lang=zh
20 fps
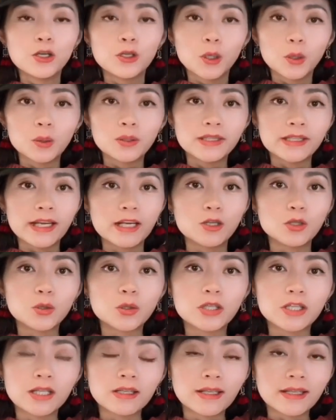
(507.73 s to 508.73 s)
由浅
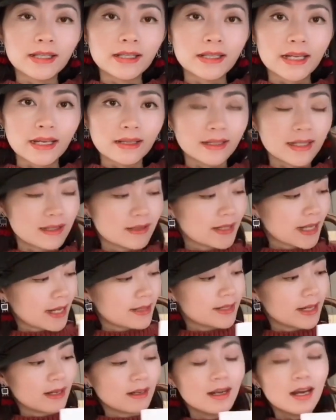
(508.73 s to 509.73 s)
入深的一点一点加
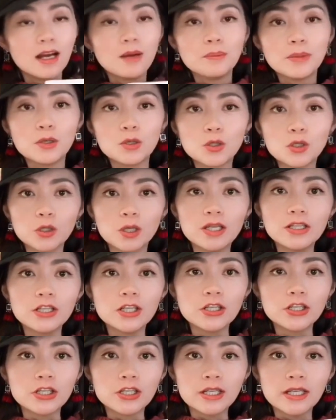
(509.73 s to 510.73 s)
强。比如说
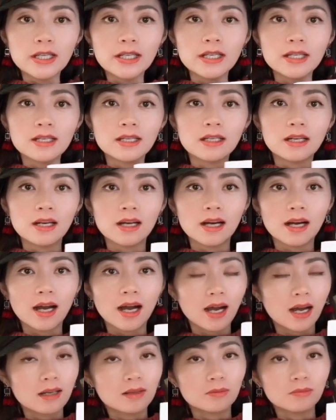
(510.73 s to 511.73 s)
这是一个
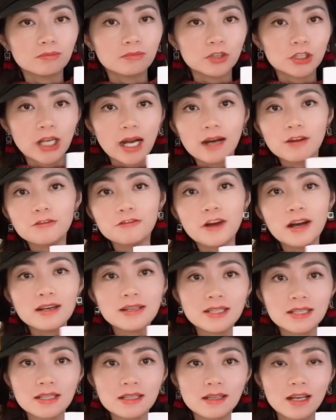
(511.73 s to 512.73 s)
嗯长方
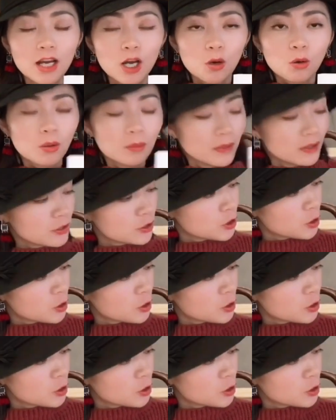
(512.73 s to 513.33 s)
形，我们